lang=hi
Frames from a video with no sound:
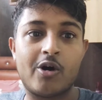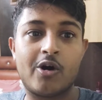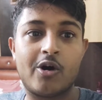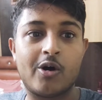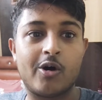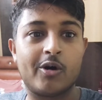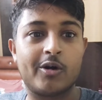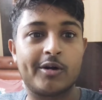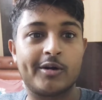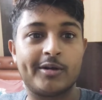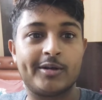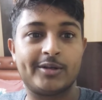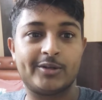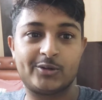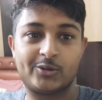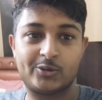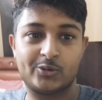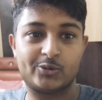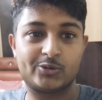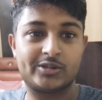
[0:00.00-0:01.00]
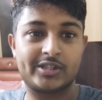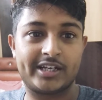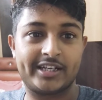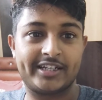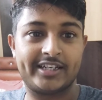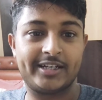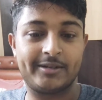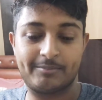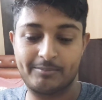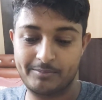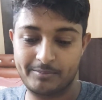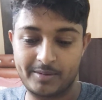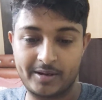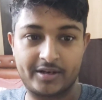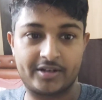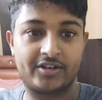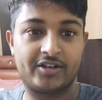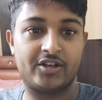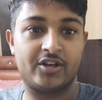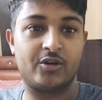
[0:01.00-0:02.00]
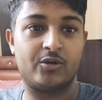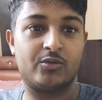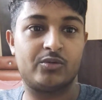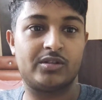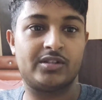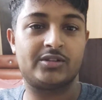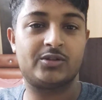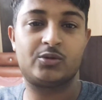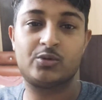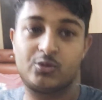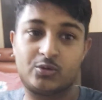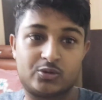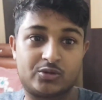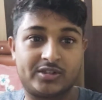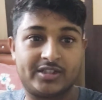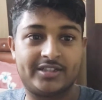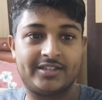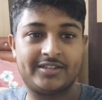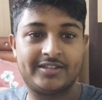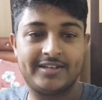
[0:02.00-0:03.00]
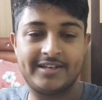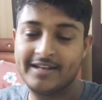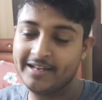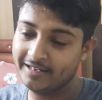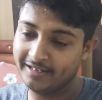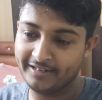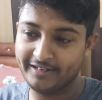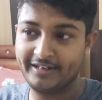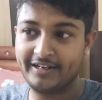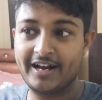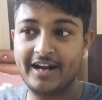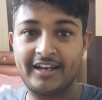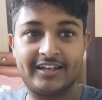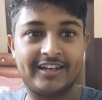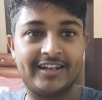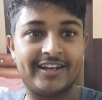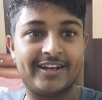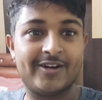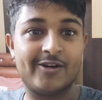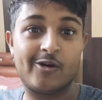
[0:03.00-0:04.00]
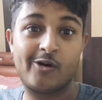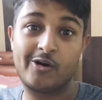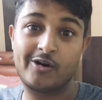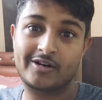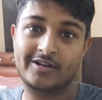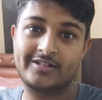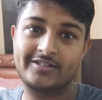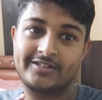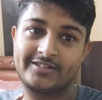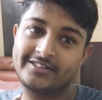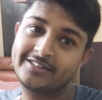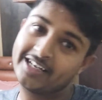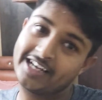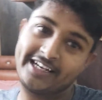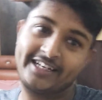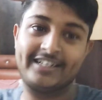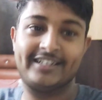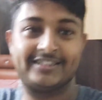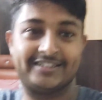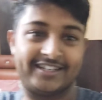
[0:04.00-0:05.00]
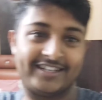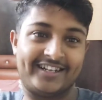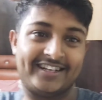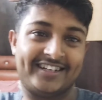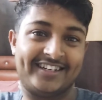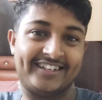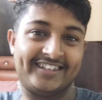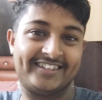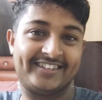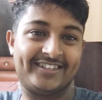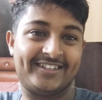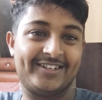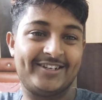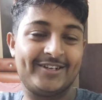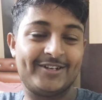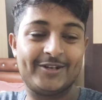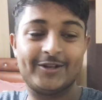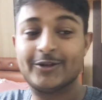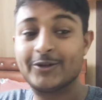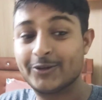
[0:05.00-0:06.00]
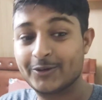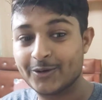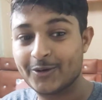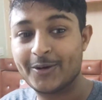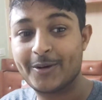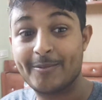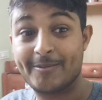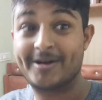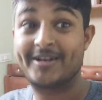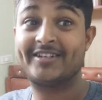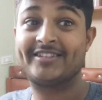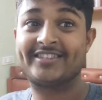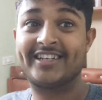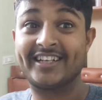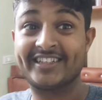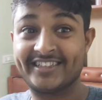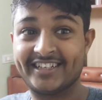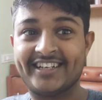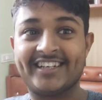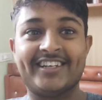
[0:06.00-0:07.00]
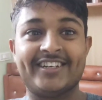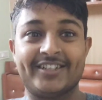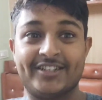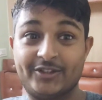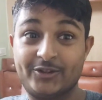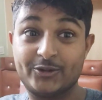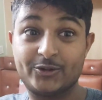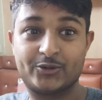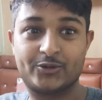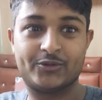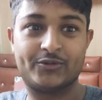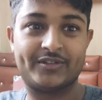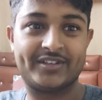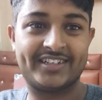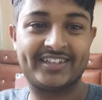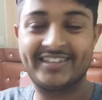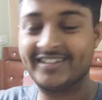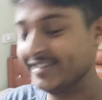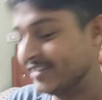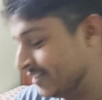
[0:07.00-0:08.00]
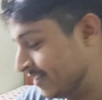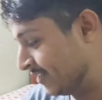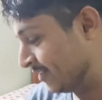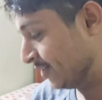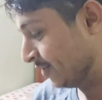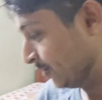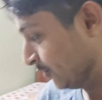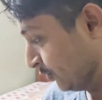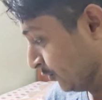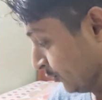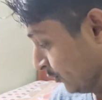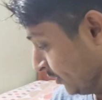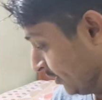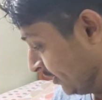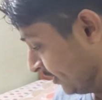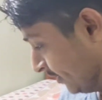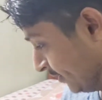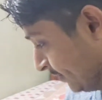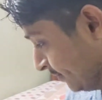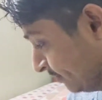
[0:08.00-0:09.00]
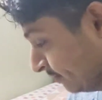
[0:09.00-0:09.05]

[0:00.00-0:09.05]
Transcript: और दो साइकिल पार्क किया हुआ है तो उसे निकालना है और साइकिल चलाना है तो हमारे साथ है यूसुफ है जो कि